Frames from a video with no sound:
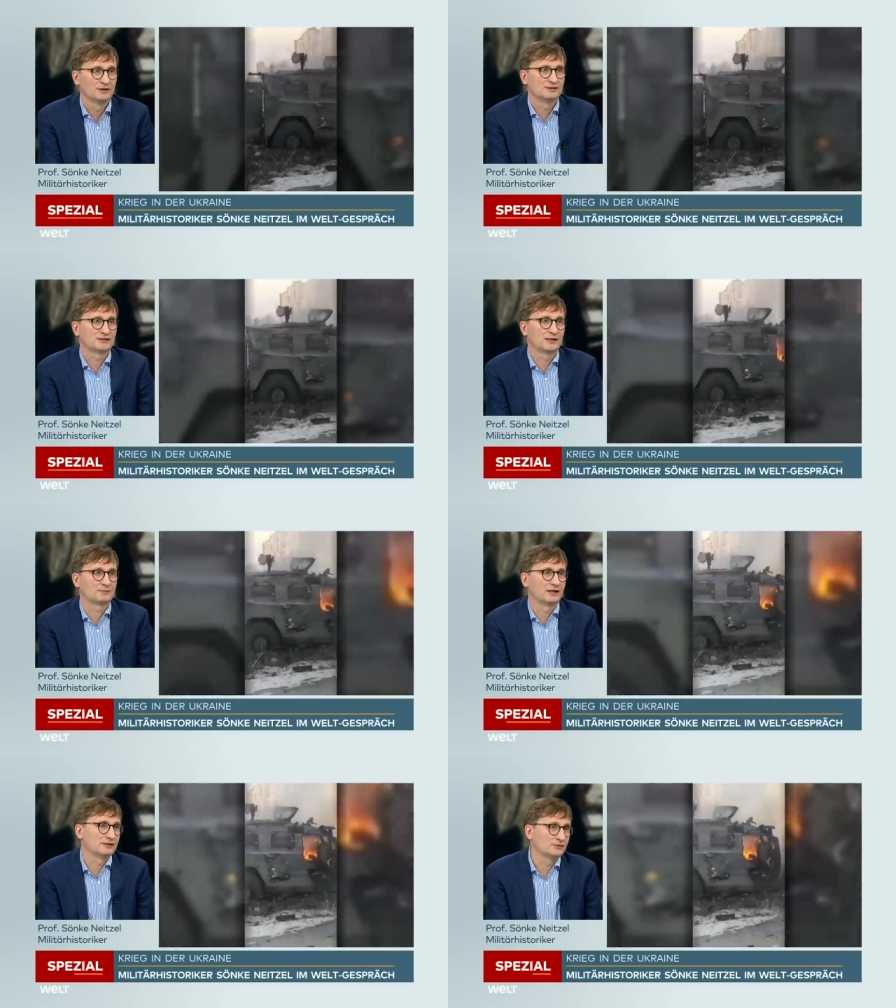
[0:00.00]
Es gab
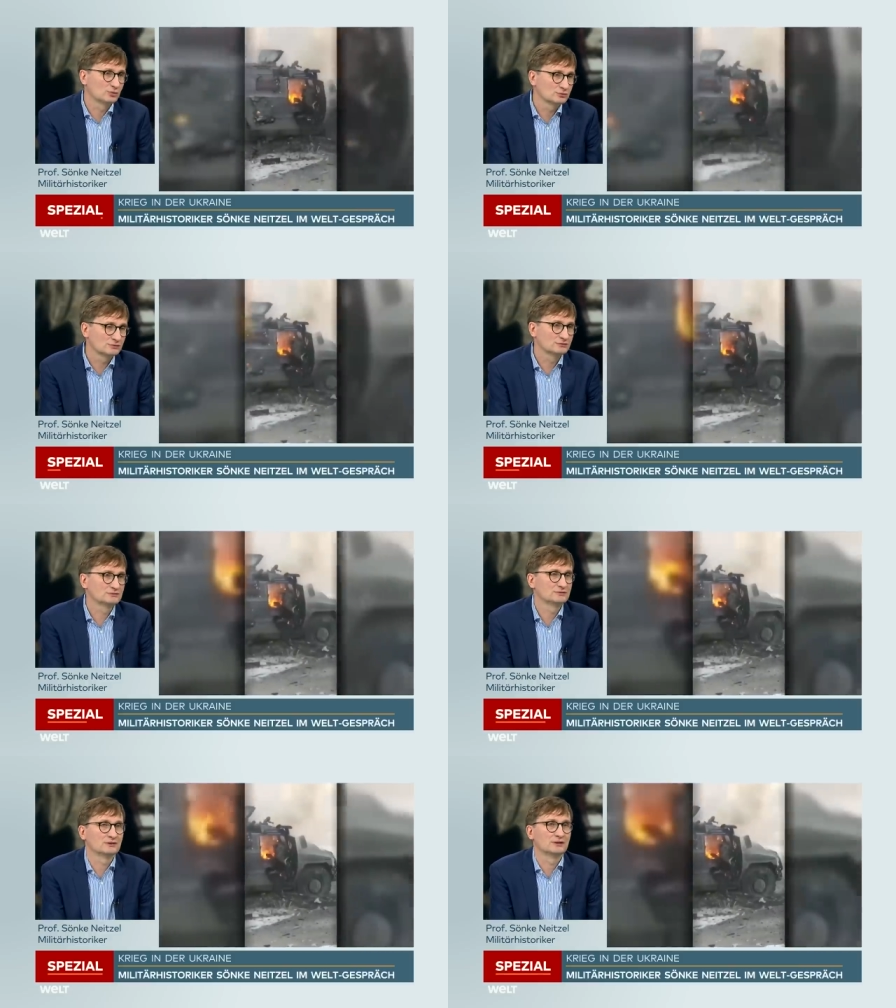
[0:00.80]
keine
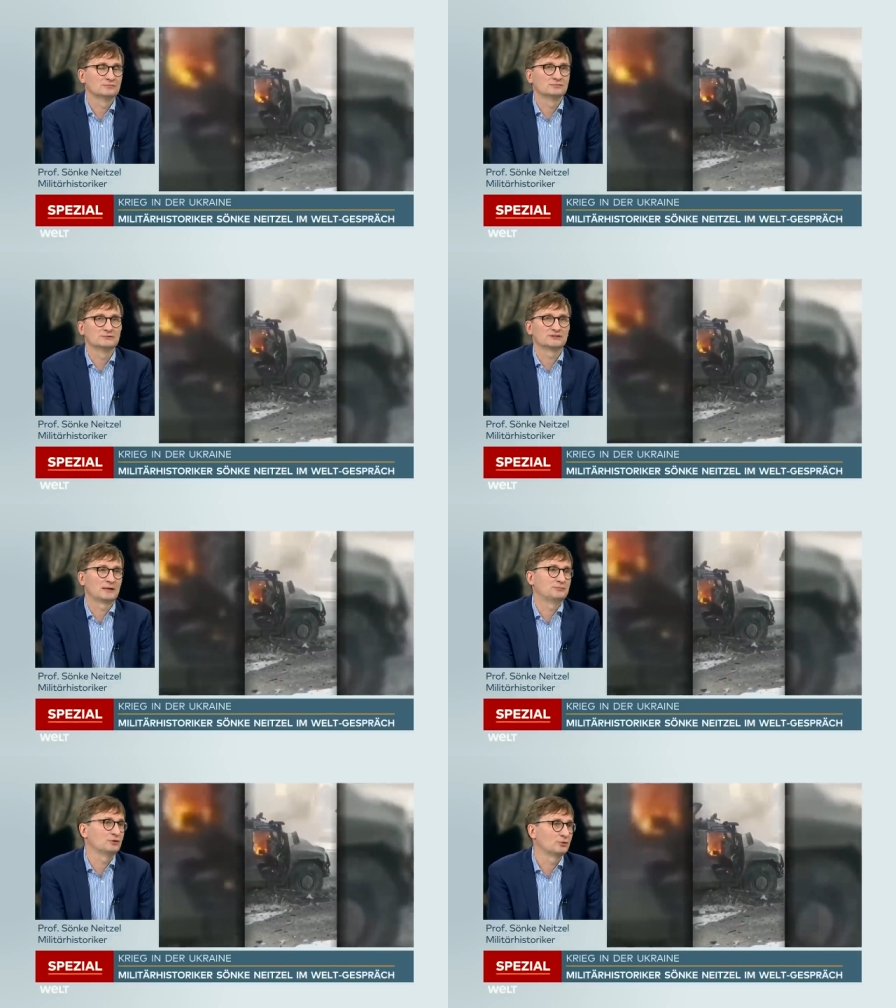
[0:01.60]
Toten, ähm, es
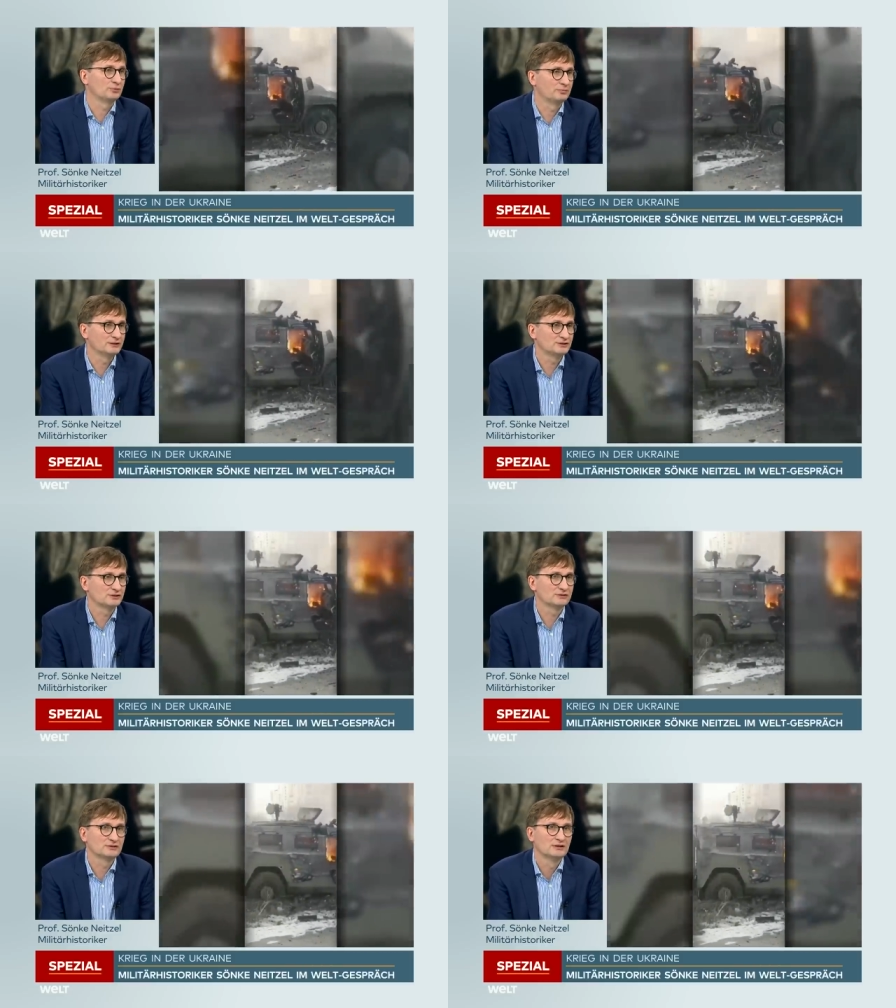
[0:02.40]
gab die grünen
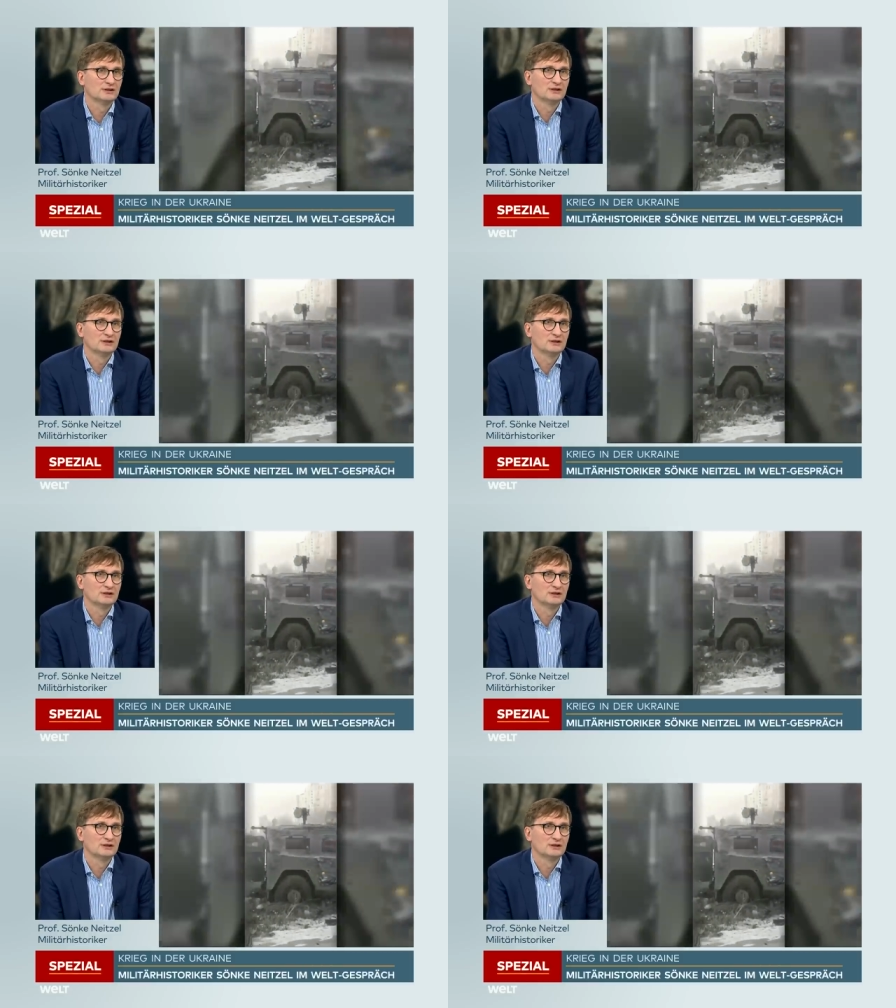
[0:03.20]
Männchen,